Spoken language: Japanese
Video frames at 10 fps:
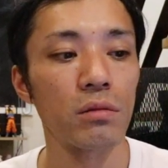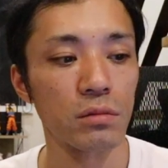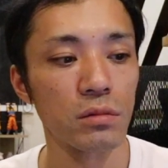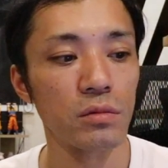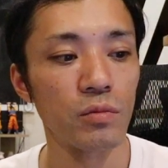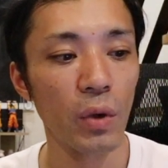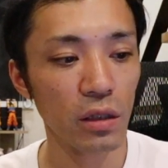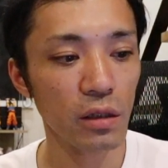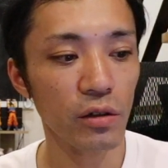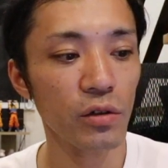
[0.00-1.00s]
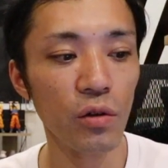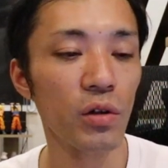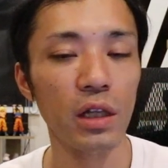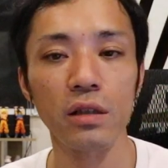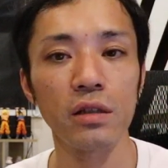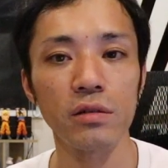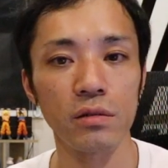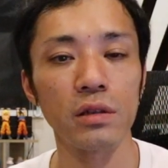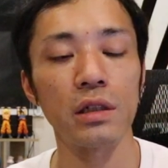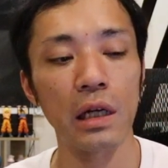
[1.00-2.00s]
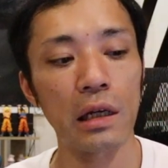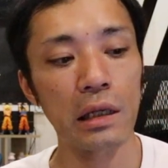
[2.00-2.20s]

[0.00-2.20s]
うん、全く量をやってずにや